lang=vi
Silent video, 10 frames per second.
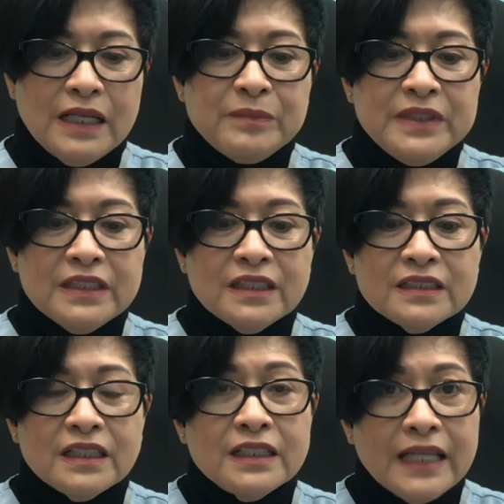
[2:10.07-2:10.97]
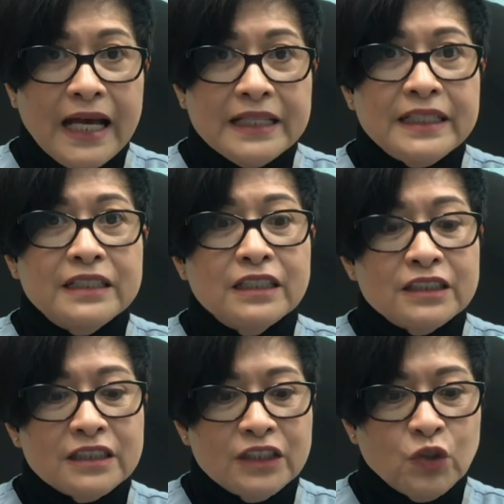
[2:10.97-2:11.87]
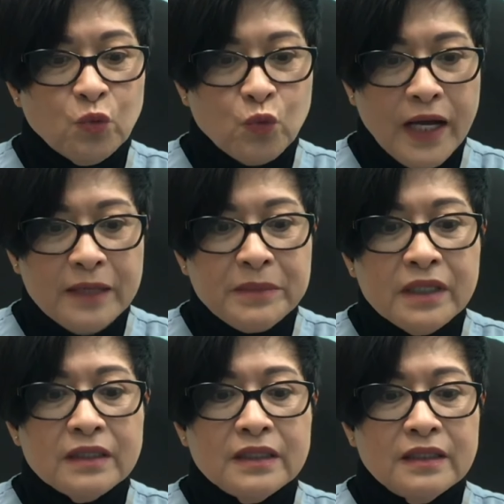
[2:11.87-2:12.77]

làm việc từ từ lại và đừng có sử dụng quá mức